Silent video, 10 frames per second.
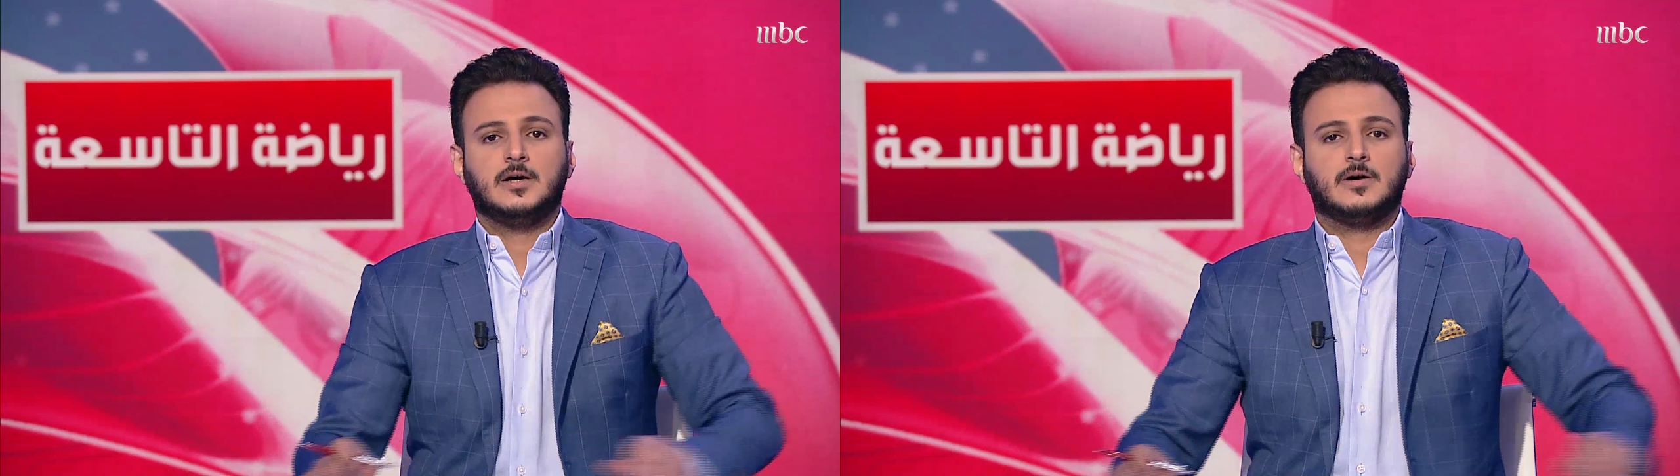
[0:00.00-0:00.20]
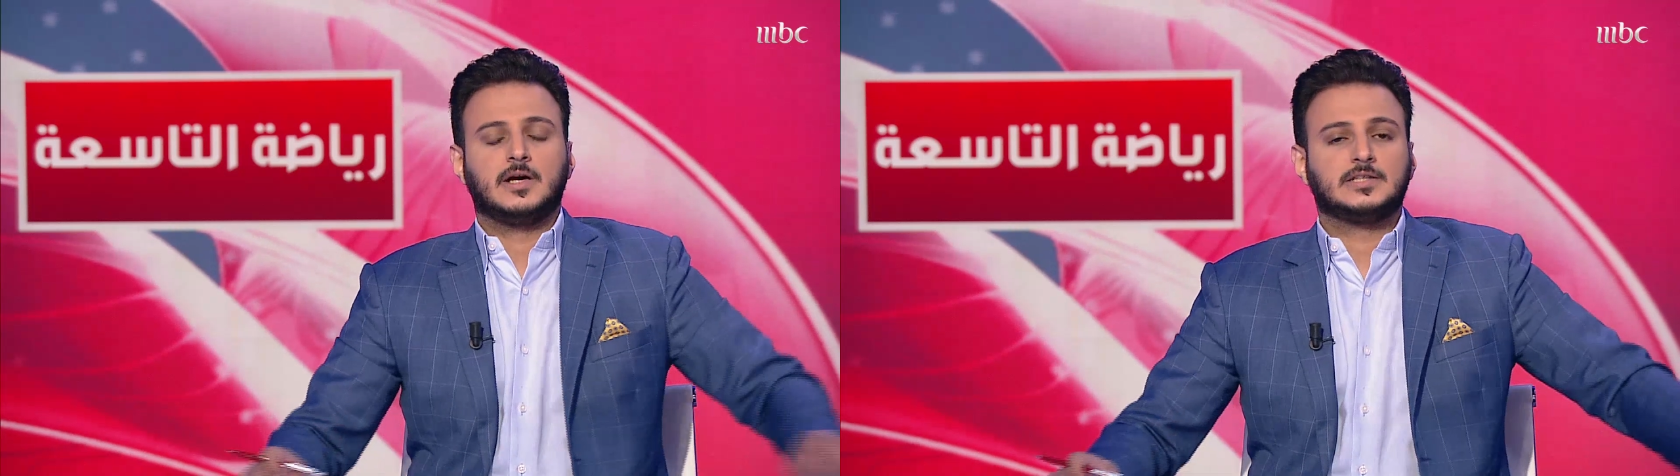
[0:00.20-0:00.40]

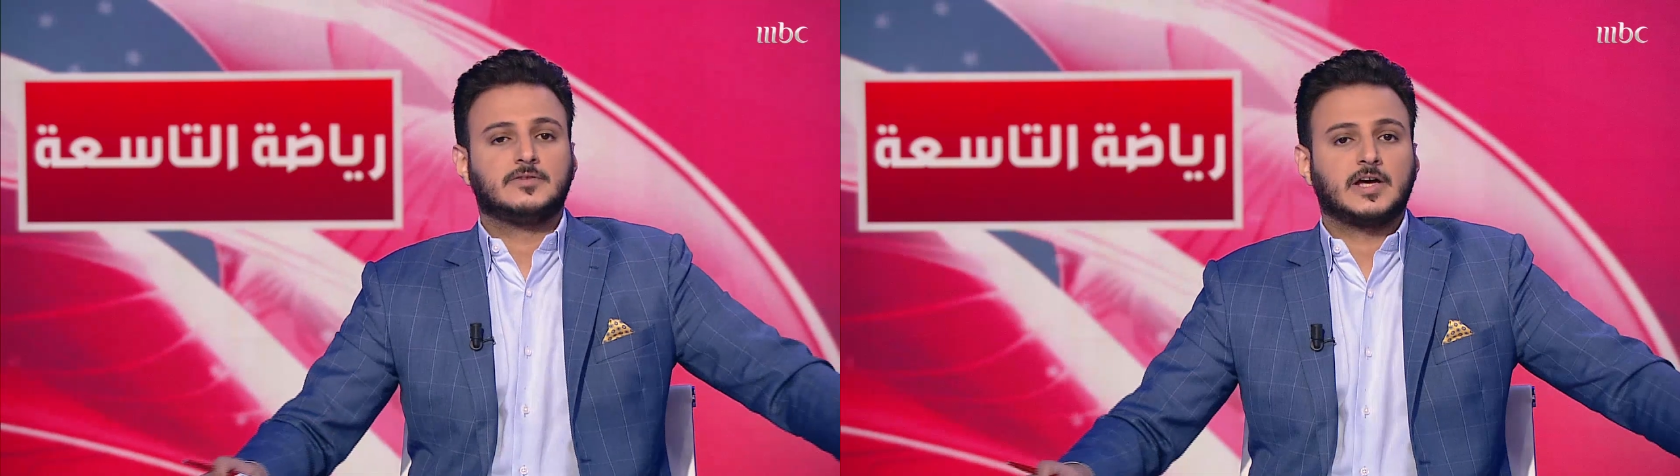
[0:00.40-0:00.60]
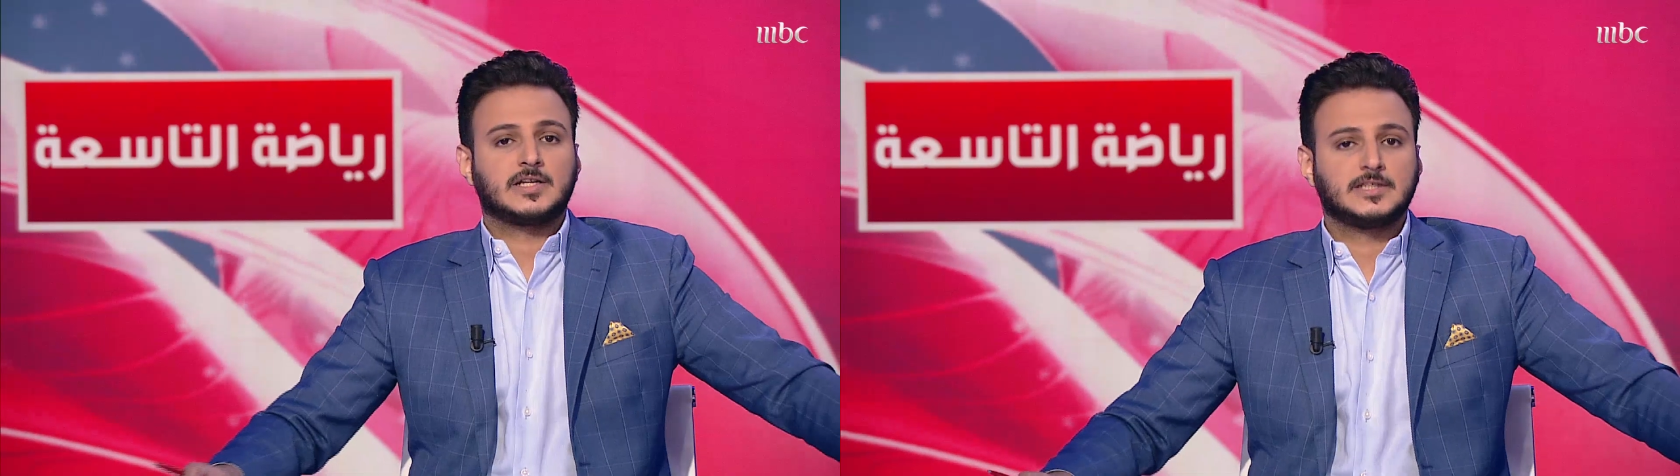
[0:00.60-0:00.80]

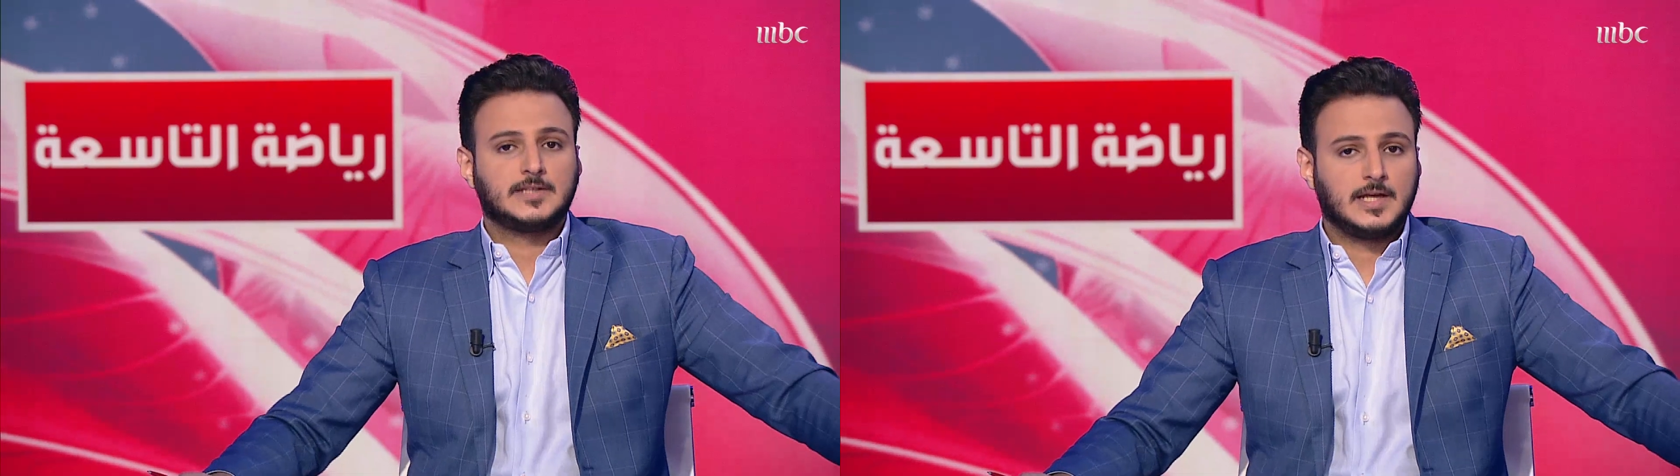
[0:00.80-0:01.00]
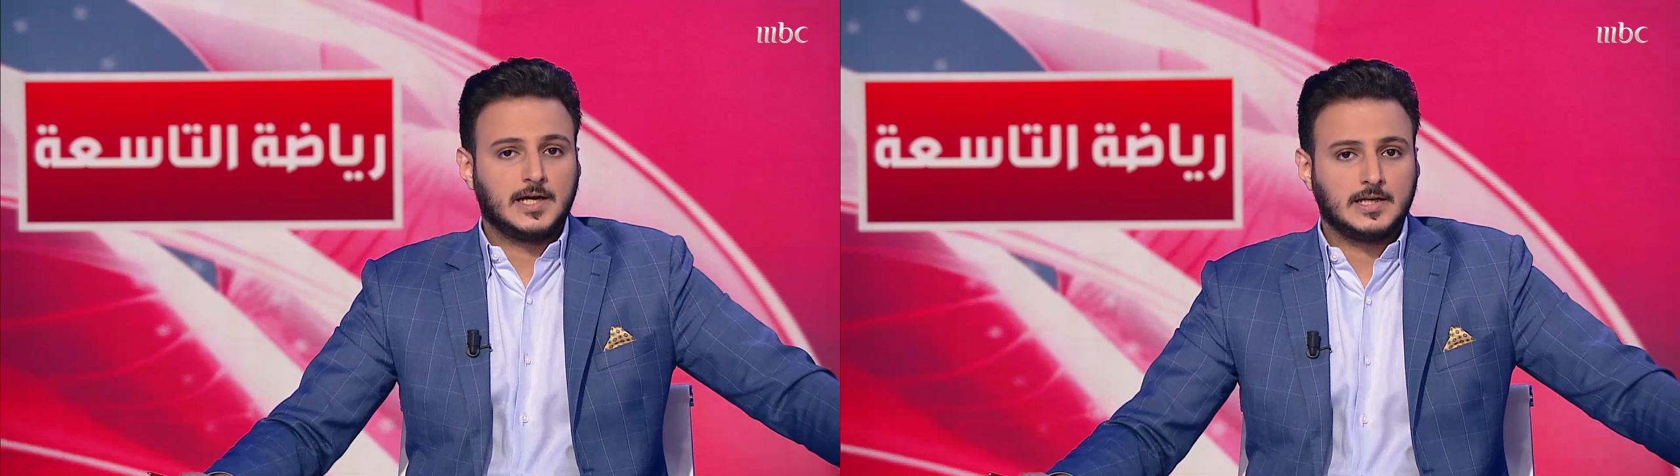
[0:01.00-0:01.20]
وارتفع رصيد
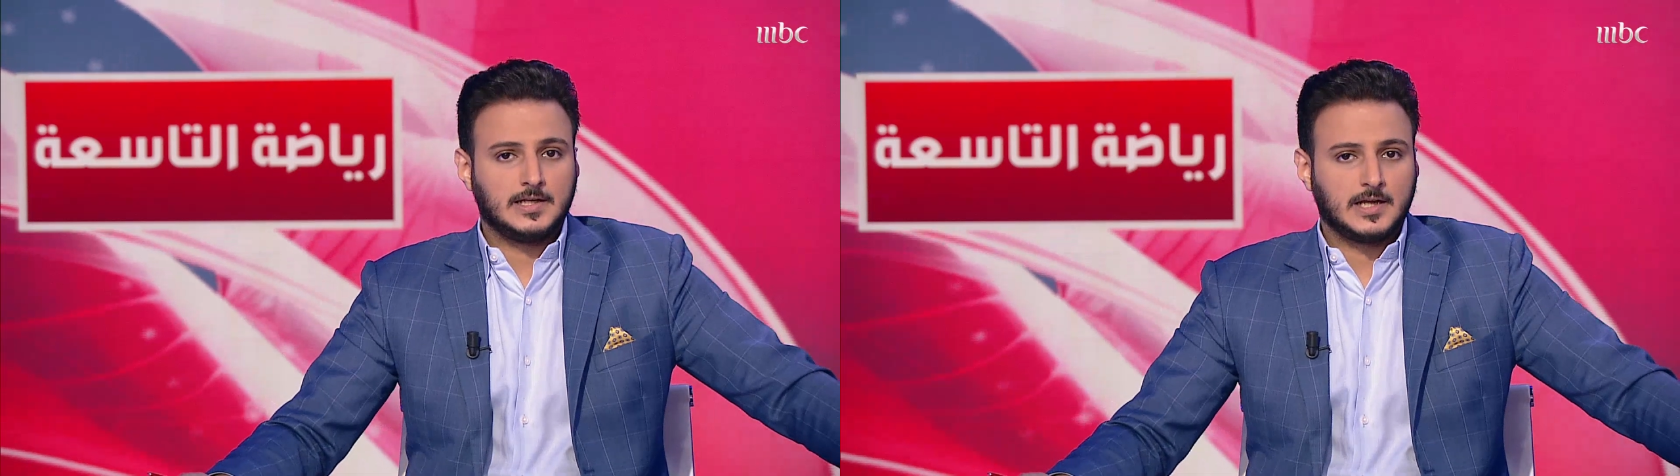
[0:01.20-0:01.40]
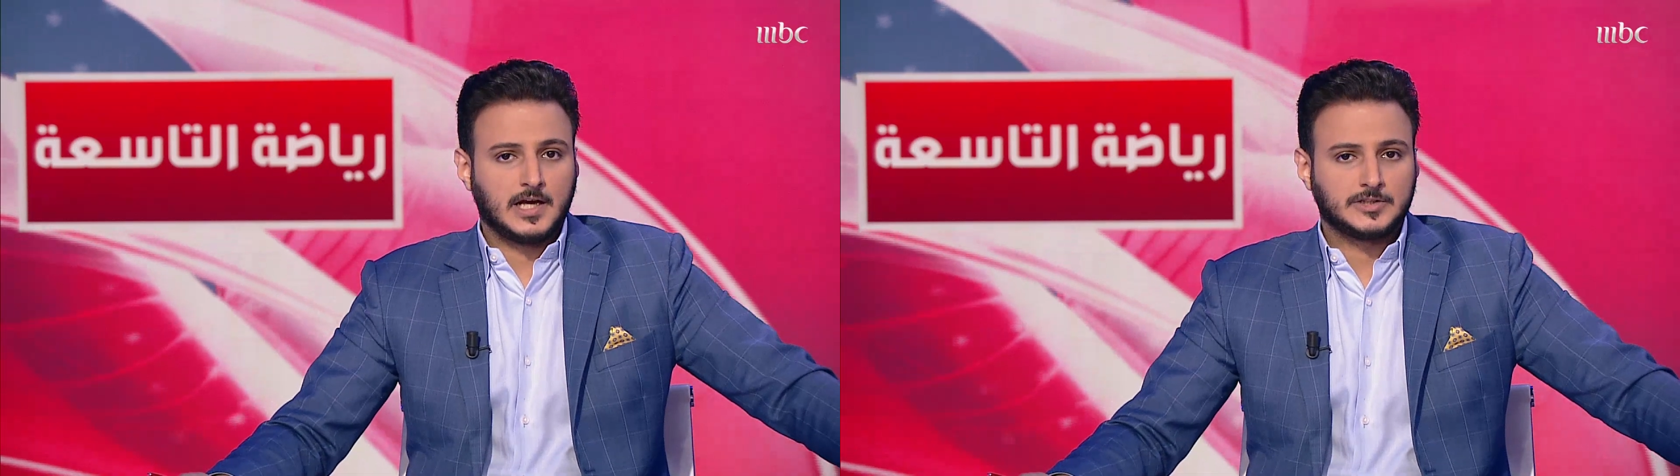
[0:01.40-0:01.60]
الأهلي
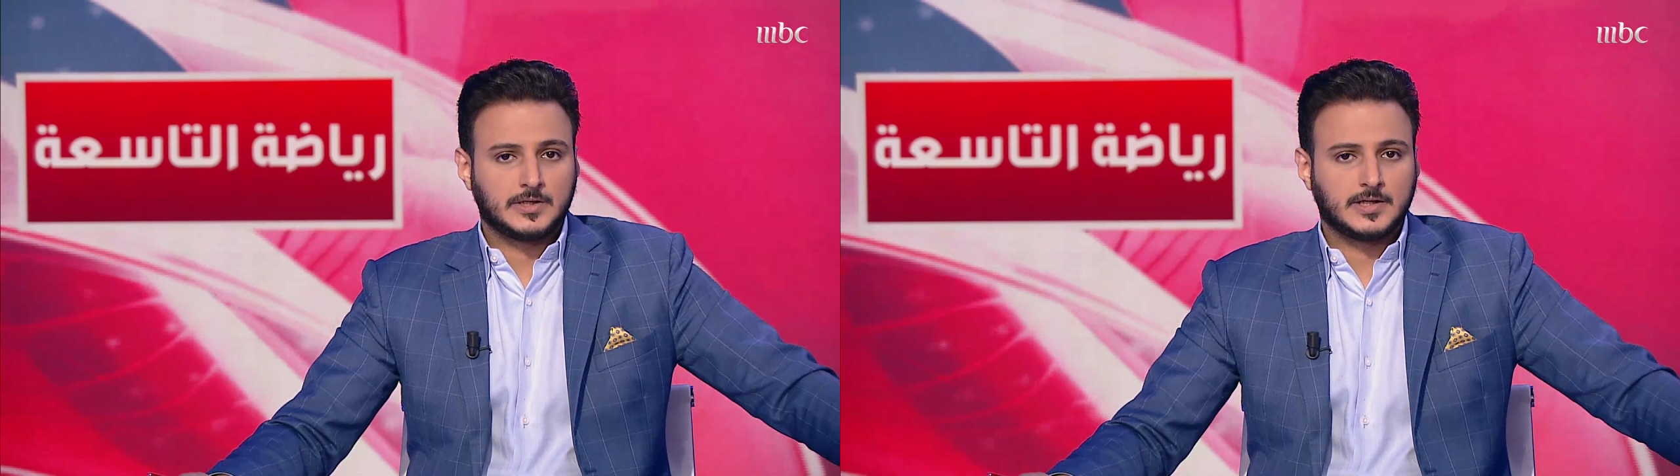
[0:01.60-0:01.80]
إلى 10